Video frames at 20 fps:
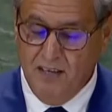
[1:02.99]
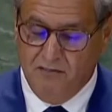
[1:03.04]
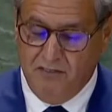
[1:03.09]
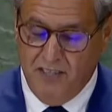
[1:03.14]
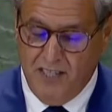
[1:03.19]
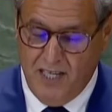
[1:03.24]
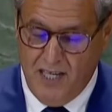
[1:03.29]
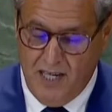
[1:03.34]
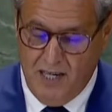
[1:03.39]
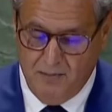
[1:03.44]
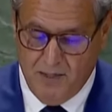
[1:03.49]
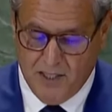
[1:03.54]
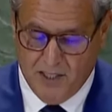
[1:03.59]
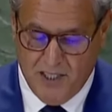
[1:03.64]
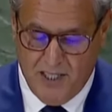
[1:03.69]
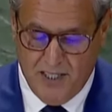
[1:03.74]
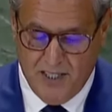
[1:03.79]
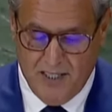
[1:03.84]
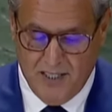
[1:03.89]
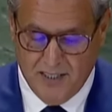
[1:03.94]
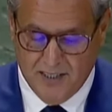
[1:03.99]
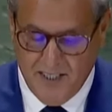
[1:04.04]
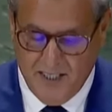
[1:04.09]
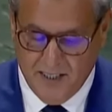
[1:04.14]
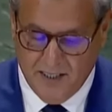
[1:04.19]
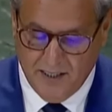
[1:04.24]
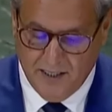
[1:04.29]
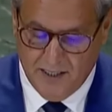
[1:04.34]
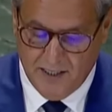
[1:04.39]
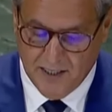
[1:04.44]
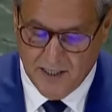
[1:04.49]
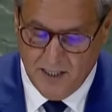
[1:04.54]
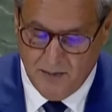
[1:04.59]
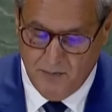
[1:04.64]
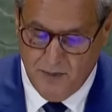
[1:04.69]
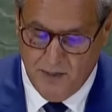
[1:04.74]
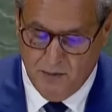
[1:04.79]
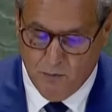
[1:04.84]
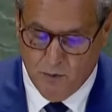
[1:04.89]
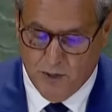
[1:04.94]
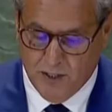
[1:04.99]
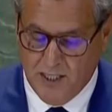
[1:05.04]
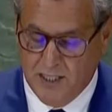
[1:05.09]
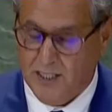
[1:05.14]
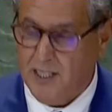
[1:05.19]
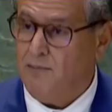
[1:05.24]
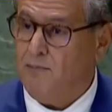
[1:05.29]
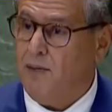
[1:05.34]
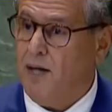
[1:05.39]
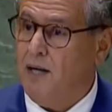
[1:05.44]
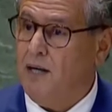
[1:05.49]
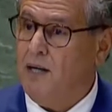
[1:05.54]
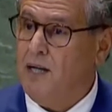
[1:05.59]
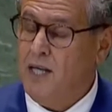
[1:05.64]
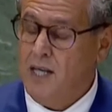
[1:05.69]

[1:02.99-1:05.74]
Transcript: فلا مجال لتحقيق تنمية مستدامة